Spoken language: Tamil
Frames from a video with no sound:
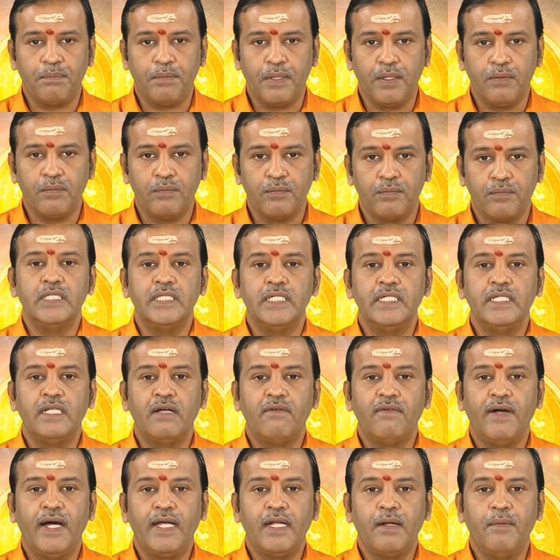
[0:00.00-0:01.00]
ஏற்படும் இந்த
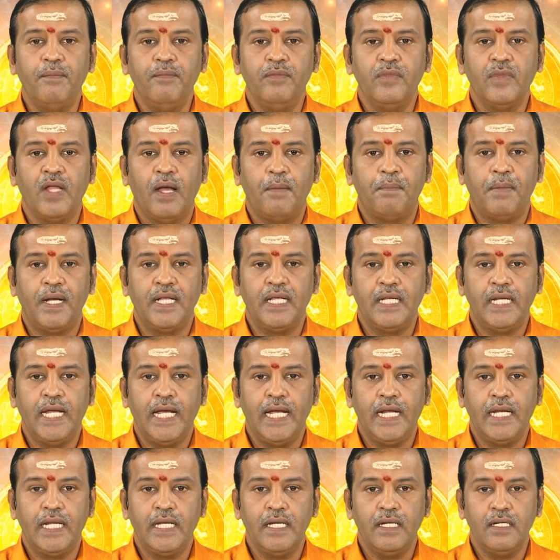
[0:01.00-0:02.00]
வாரம்
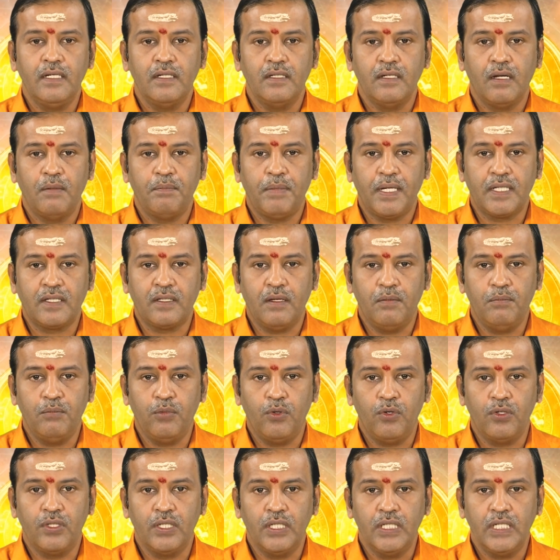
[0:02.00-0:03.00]
பதினேழு
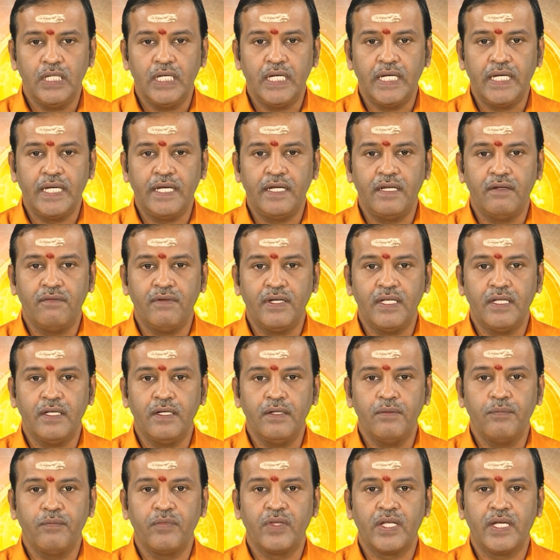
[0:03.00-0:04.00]
பத்தொம்போது இருபது
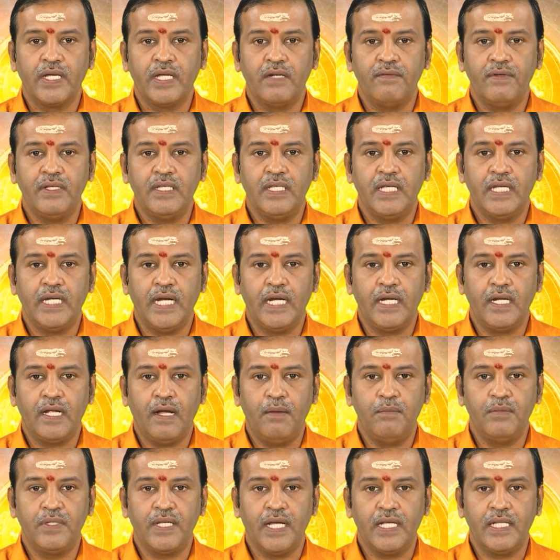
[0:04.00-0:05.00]
இருபத்தி
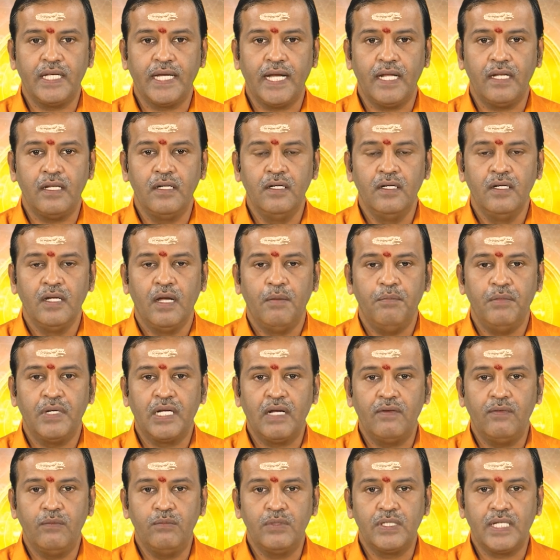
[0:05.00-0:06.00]
ரெண்டாம் தேதிகள்
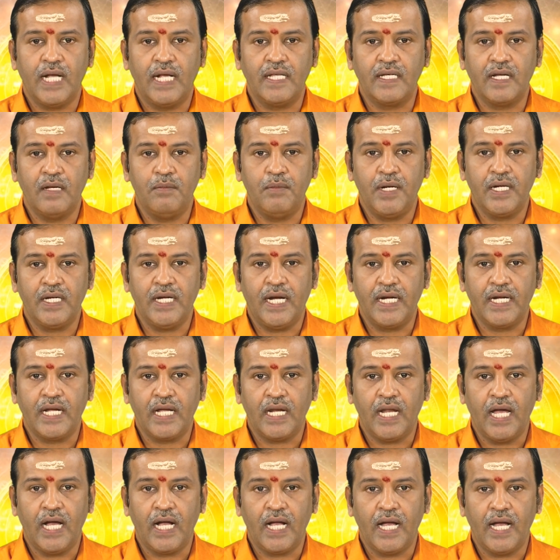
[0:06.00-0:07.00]
மிகவும் சாதகமான
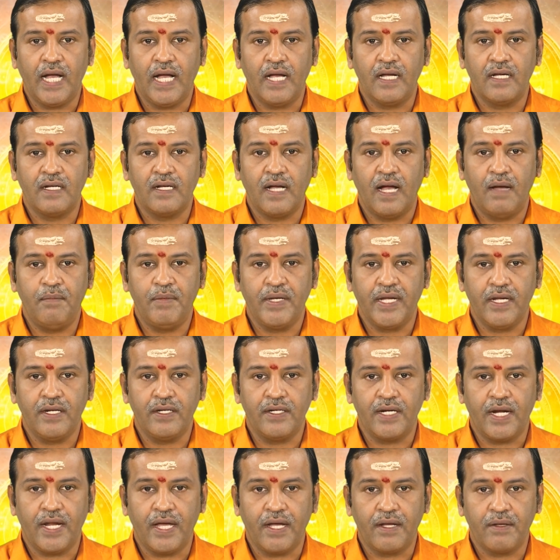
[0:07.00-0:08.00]
நாட்களாக
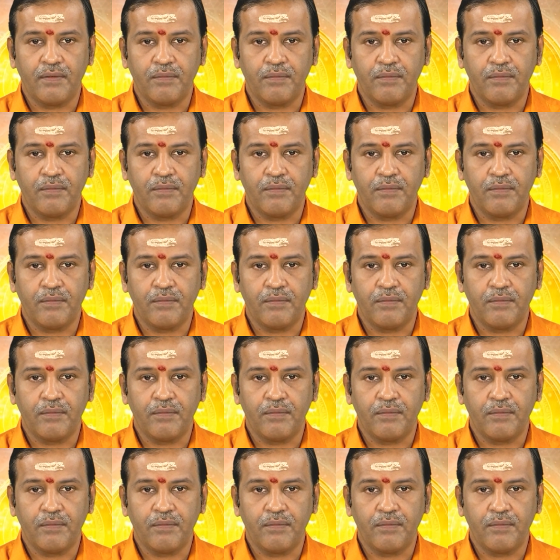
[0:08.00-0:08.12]
அமைகின்றன